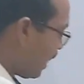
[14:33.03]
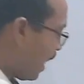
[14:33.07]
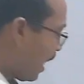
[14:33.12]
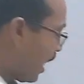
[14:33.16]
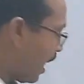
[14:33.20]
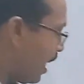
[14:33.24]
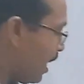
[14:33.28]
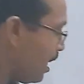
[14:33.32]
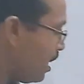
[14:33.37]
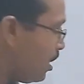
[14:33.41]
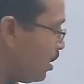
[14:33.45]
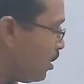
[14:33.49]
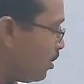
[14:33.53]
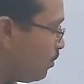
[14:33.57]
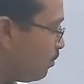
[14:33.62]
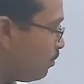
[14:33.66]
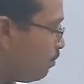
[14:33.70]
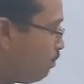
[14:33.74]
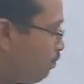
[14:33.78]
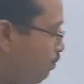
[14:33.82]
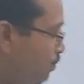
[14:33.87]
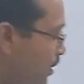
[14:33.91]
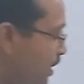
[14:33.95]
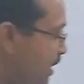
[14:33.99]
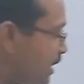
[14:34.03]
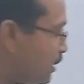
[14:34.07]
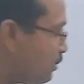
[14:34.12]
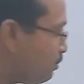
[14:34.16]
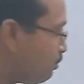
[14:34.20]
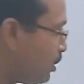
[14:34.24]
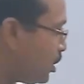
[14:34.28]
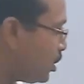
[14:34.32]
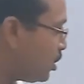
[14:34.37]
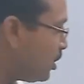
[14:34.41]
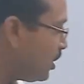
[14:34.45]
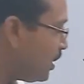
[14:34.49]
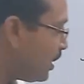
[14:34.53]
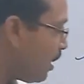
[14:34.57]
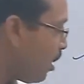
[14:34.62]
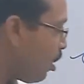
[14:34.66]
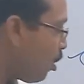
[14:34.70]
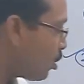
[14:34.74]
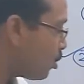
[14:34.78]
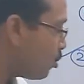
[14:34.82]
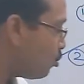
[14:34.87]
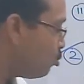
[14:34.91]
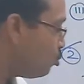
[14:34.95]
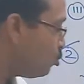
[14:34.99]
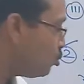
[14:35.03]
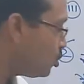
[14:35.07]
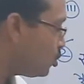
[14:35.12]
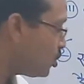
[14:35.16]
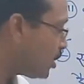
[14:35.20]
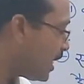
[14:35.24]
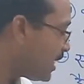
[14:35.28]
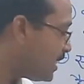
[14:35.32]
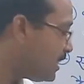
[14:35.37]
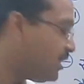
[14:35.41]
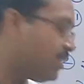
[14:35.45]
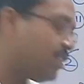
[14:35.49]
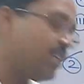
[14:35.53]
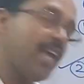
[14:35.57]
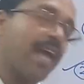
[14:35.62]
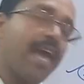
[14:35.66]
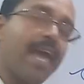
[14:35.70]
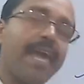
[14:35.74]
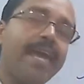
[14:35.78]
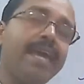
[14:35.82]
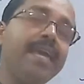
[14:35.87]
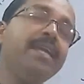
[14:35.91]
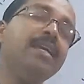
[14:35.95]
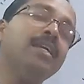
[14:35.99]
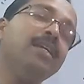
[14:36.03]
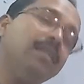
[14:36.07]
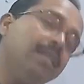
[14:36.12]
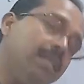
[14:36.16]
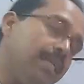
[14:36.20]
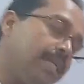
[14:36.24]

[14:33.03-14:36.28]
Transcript: गया है 20 मीटर और ऊंचाई दिया है